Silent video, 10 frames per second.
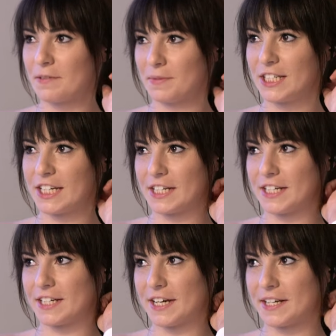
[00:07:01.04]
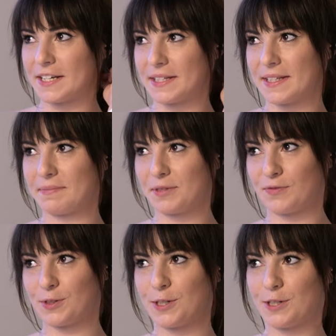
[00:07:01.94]
Powiem szczerze, że jestem
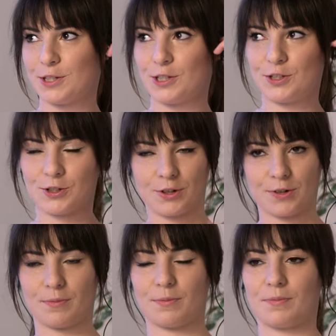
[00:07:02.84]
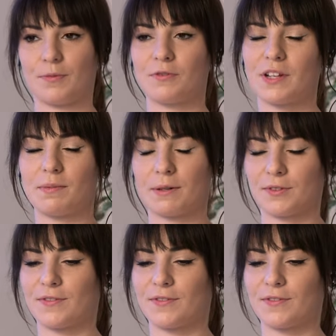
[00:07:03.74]
zwolenniczką, uwielbiam